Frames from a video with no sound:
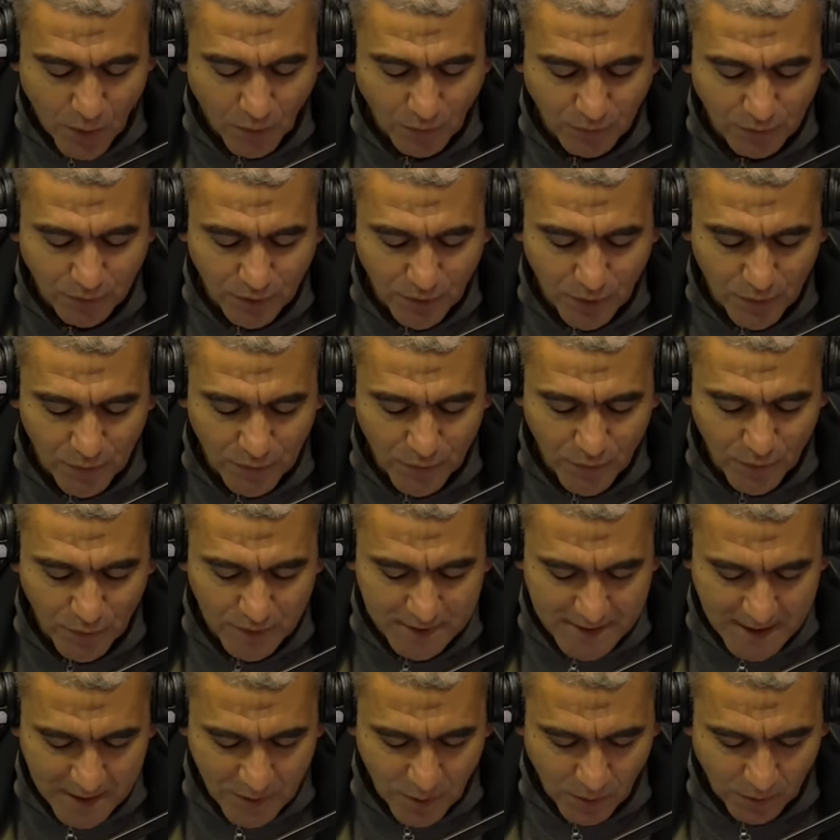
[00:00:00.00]
Autre
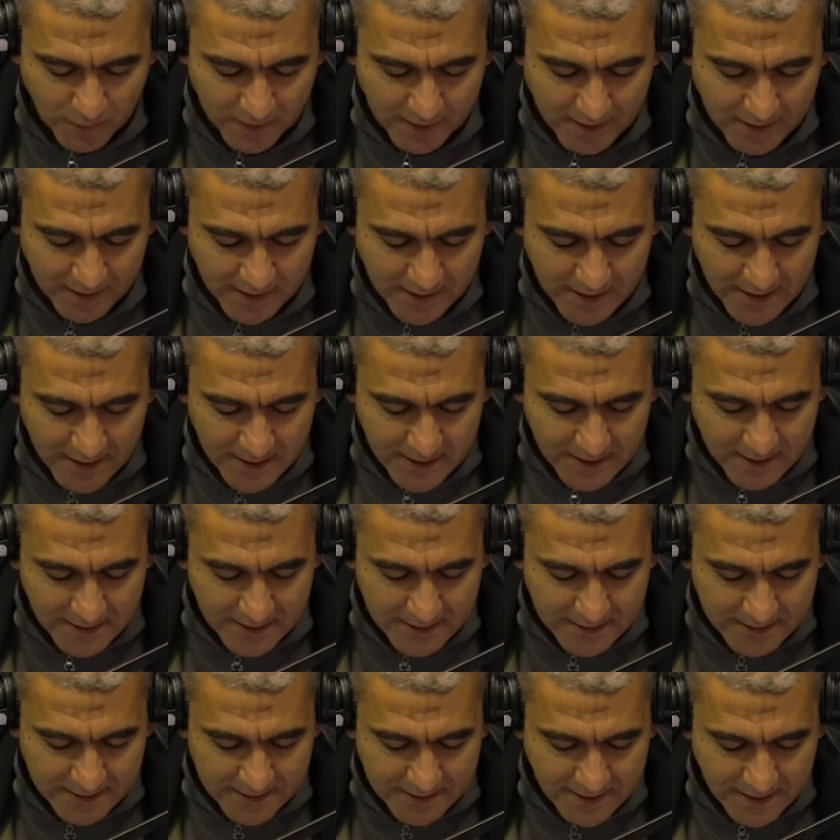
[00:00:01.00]
audience accordée,
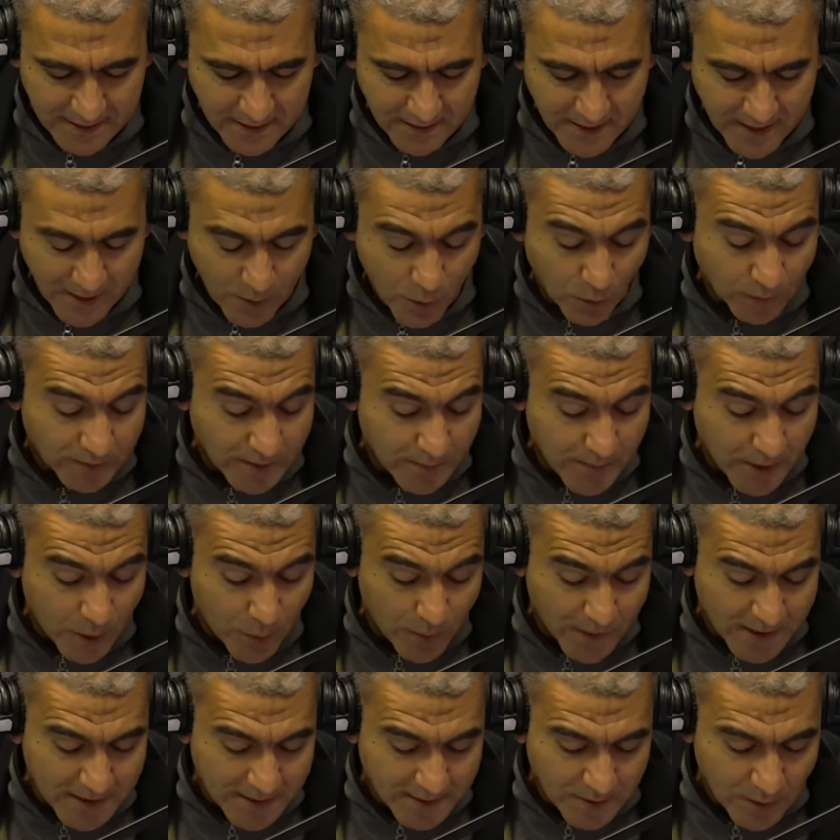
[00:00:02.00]
euh, celle accordée par le
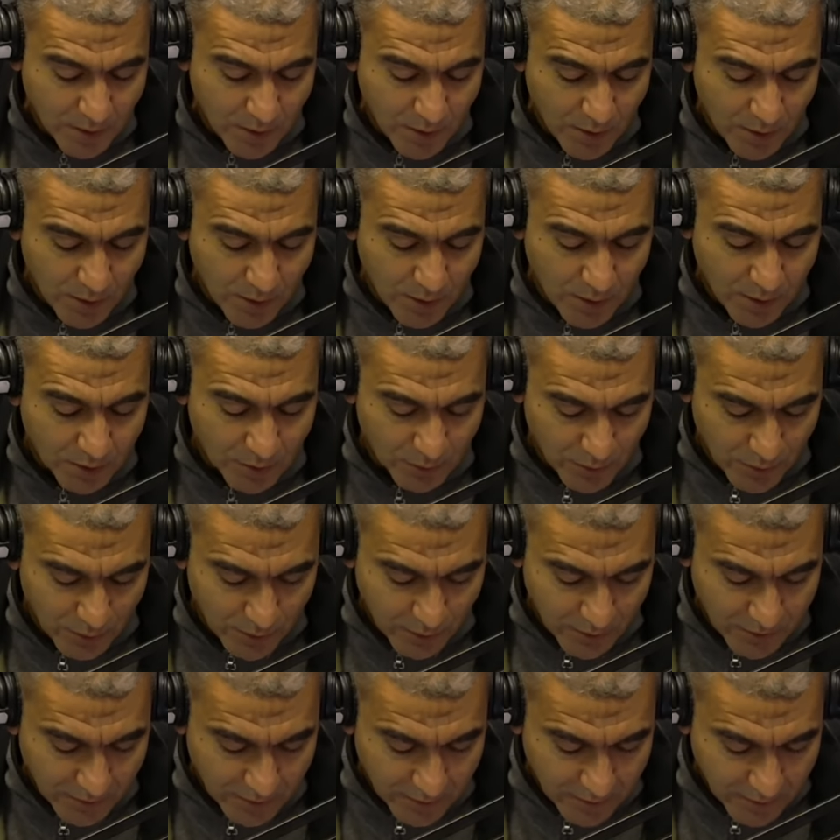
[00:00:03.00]
président
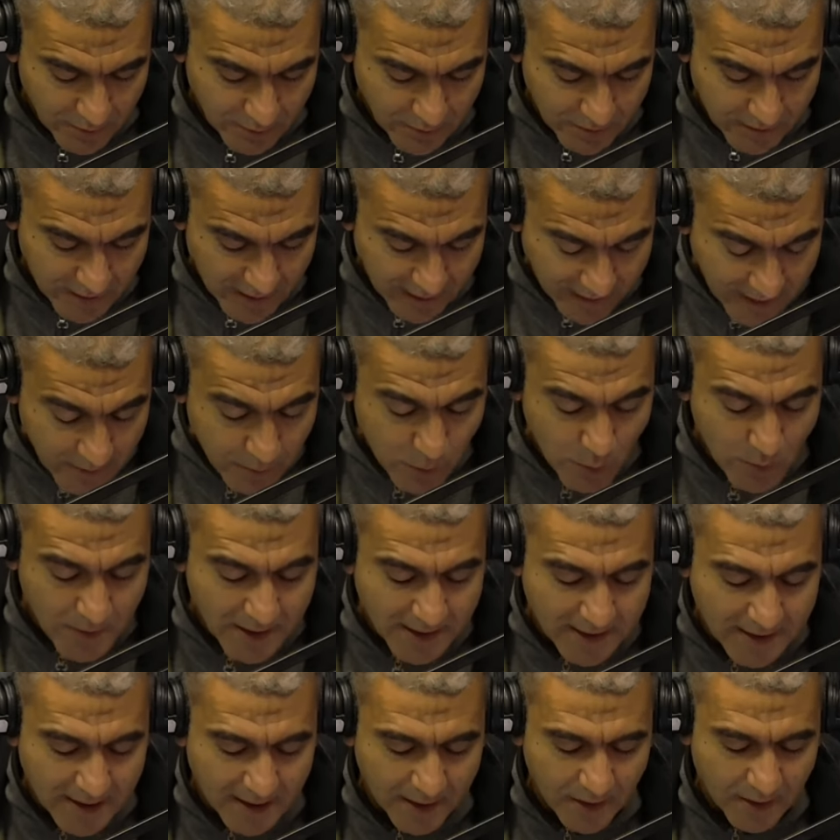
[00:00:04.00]
de la
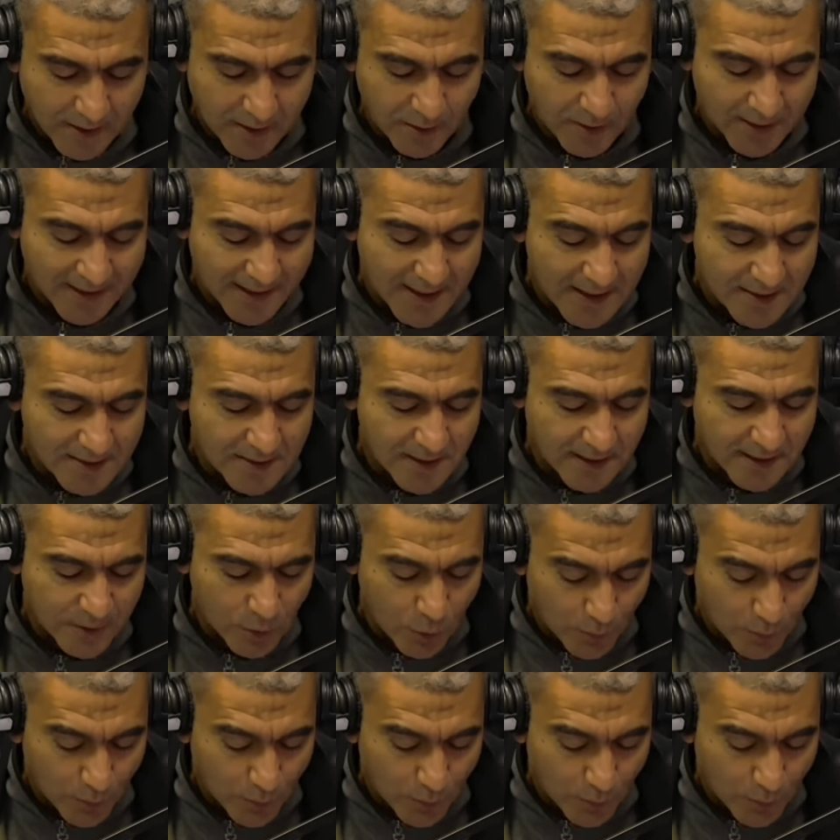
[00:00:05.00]
République euh,